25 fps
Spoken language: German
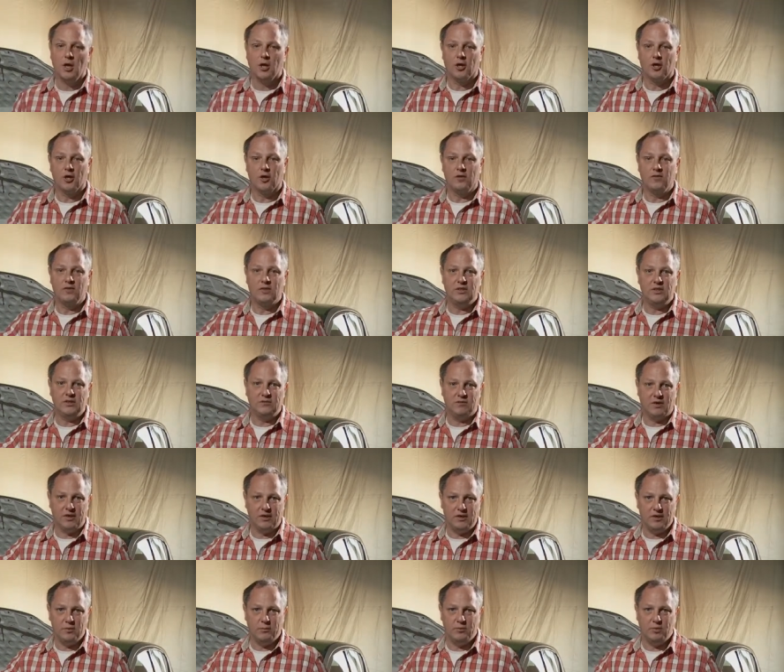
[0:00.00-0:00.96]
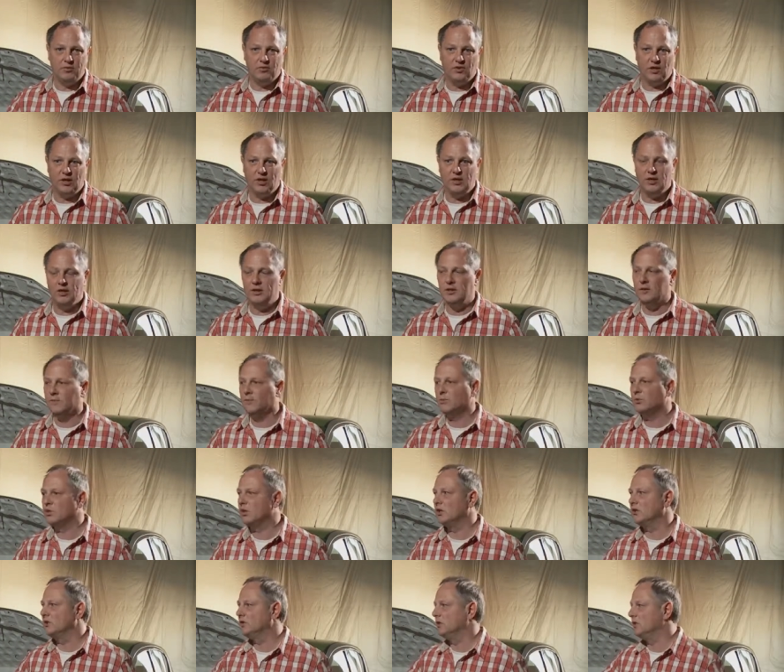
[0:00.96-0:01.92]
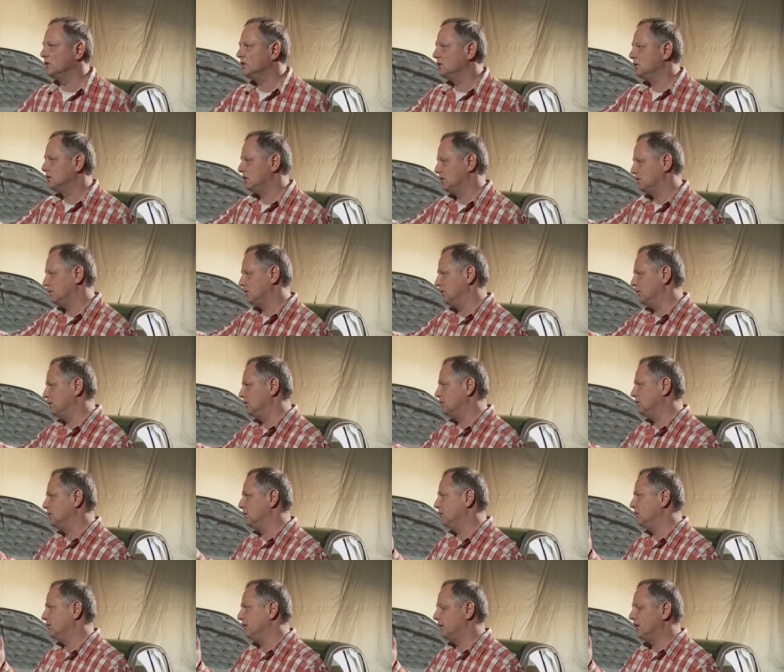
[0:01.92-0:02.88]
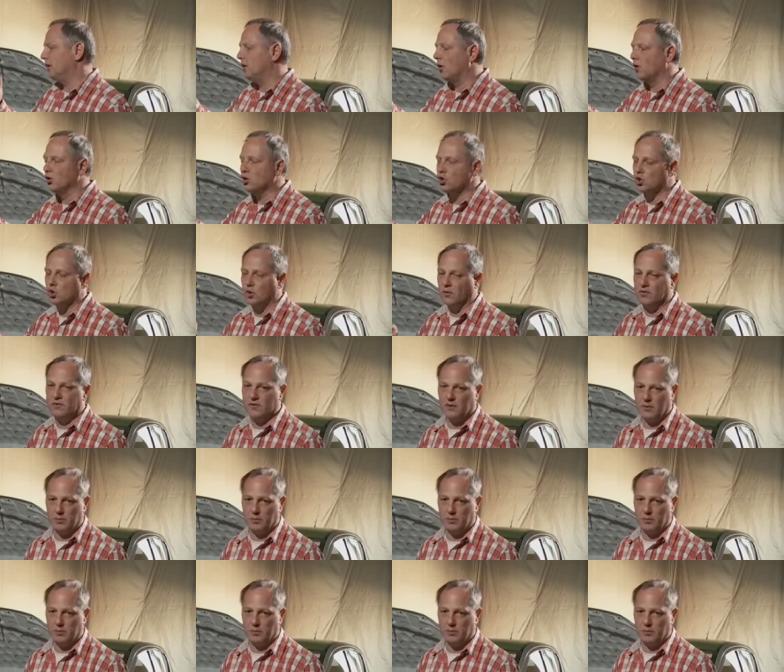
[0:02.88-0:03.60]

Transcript: können wir die Wände bewegen. deswegen sind die Wände aus Stoff